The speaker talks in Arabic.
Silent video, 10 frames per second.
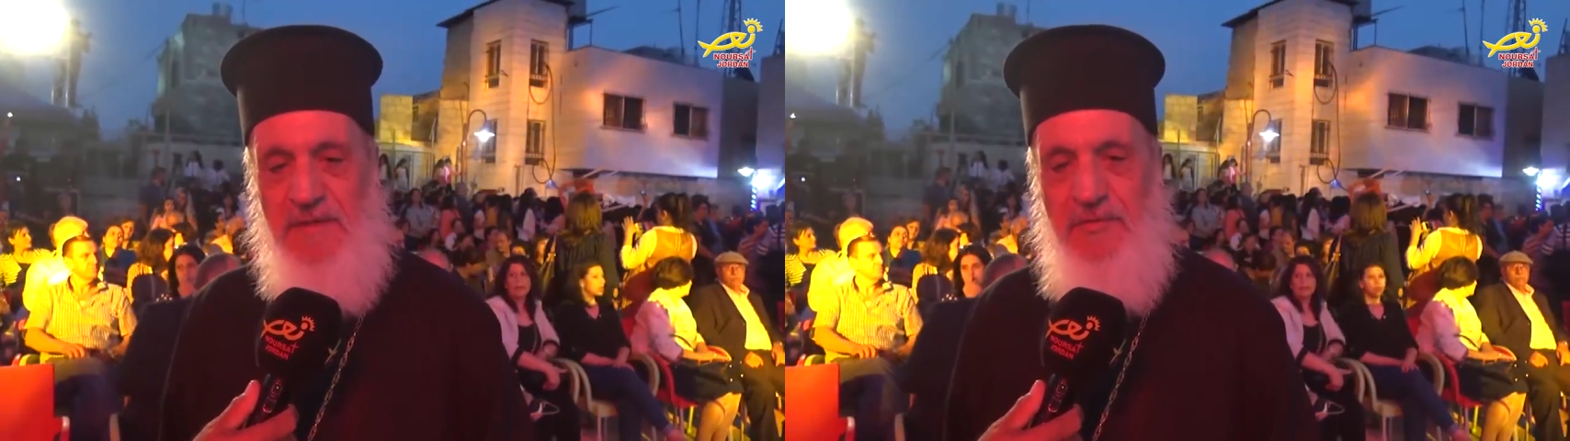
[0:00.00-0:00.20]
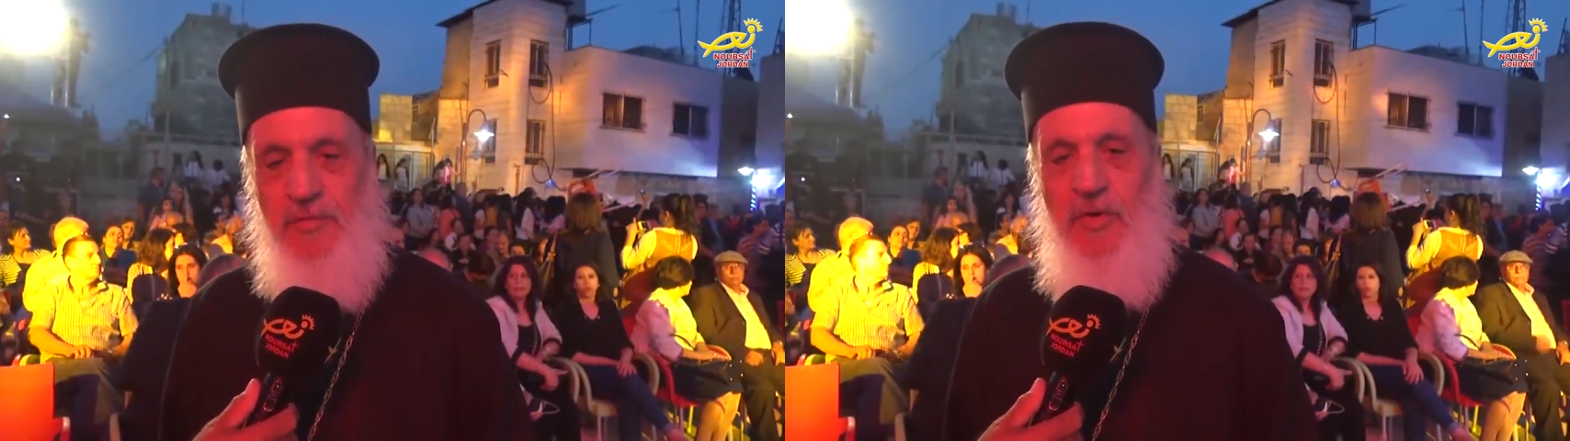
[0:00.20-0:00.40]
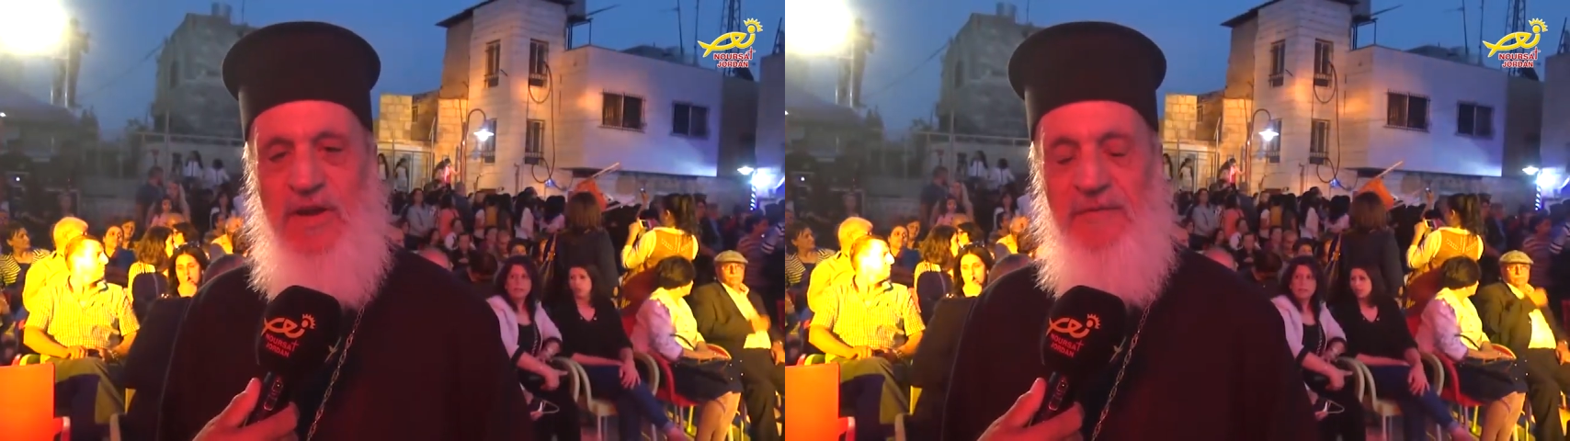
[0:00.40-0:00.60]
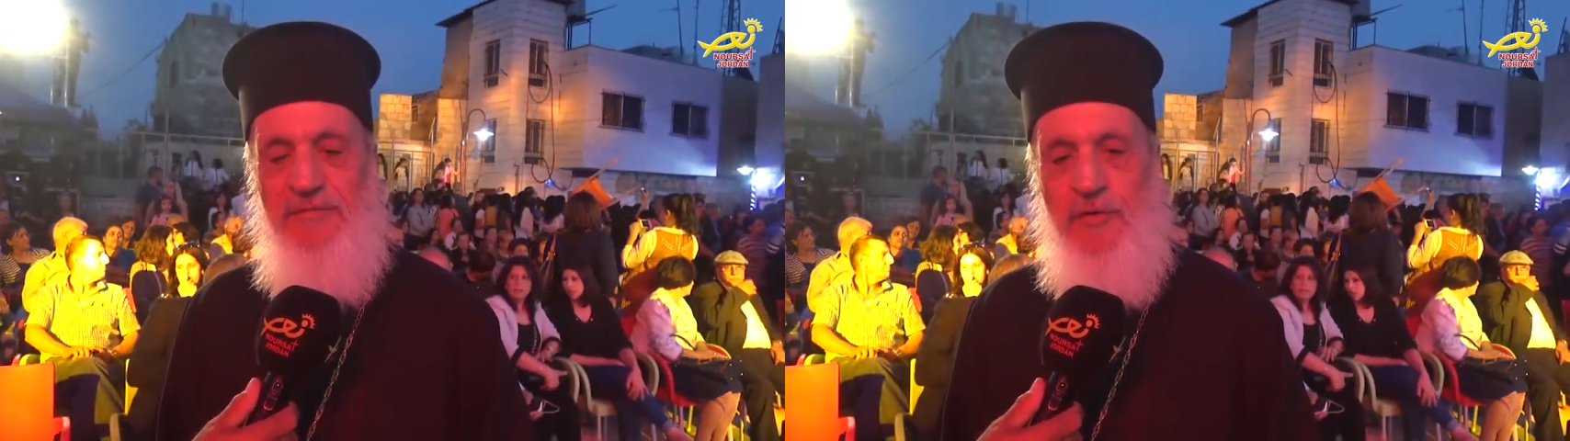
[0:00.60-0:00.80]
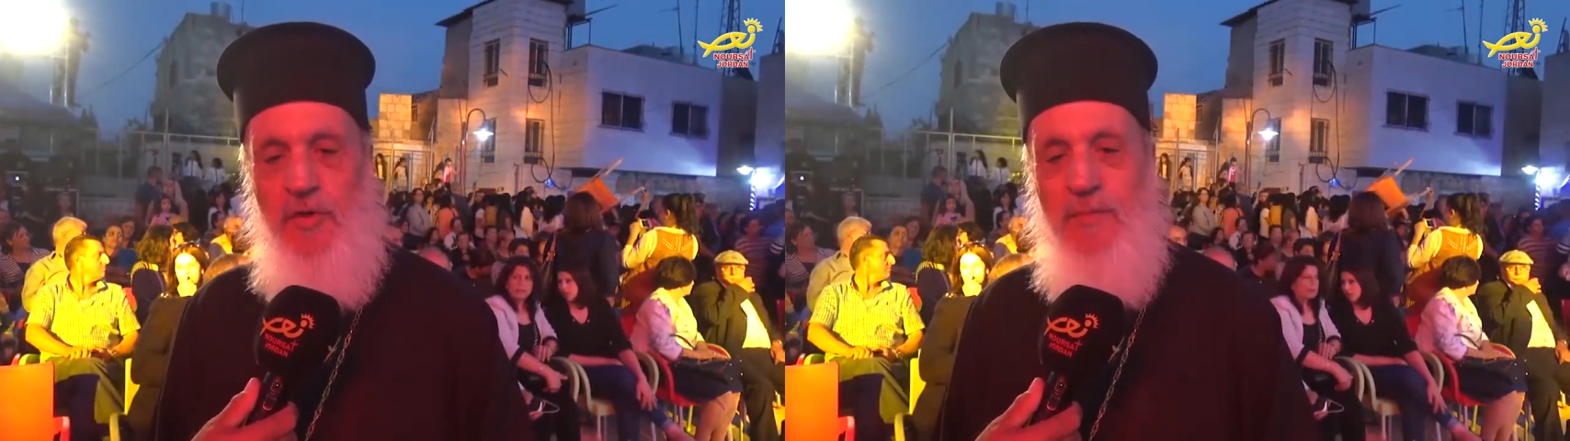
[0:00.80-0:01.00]
بكل
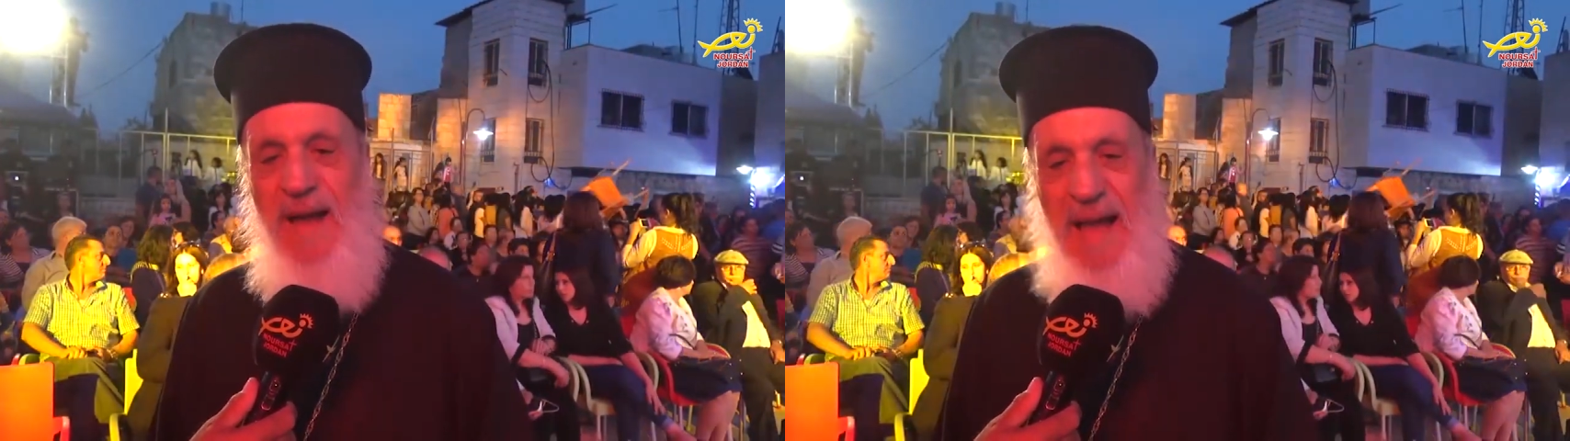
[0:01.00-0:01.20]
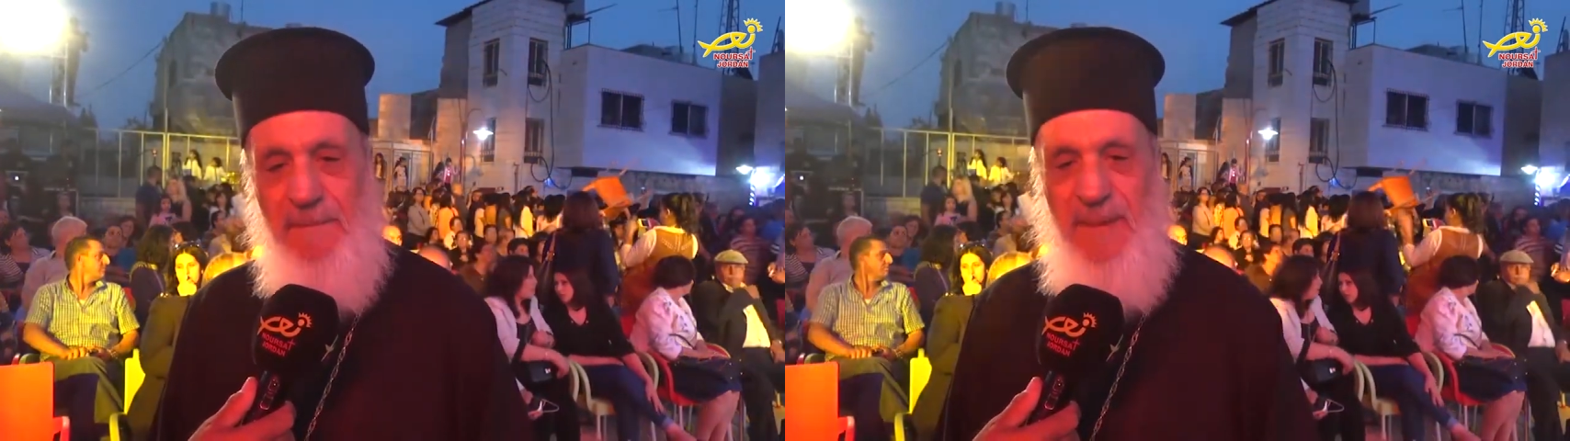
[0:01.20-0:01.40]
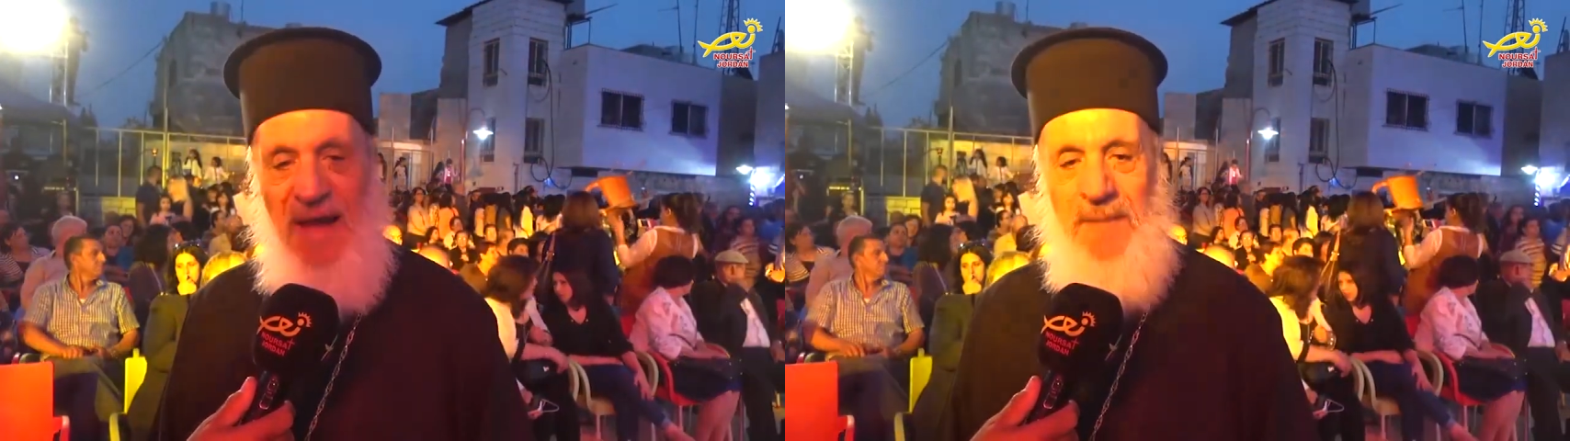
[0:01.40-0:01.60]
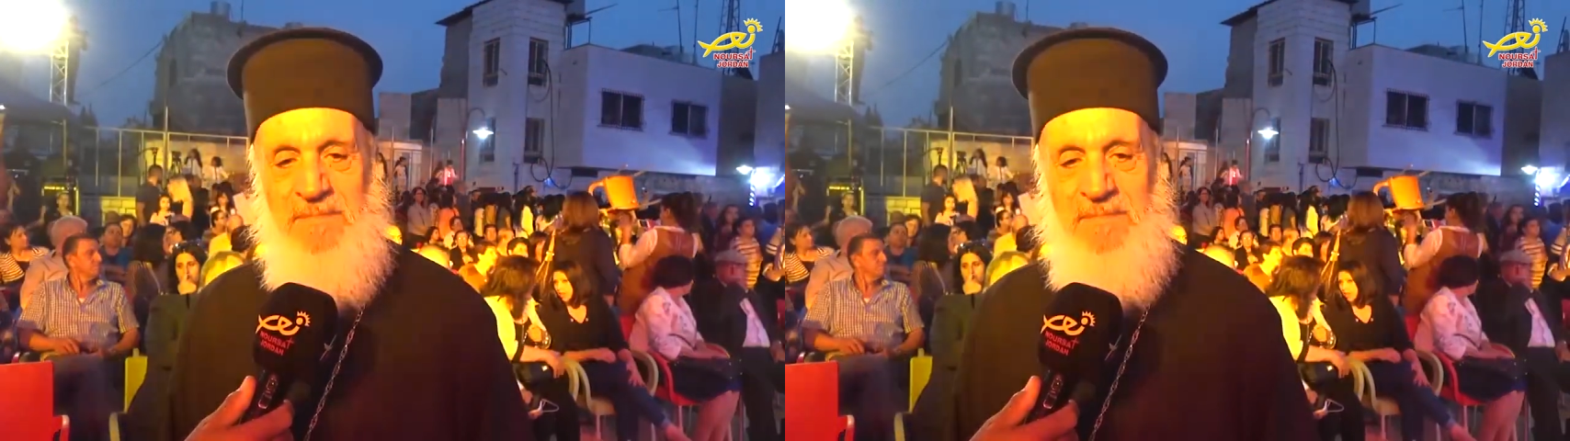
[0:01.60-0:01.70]
بكل محبه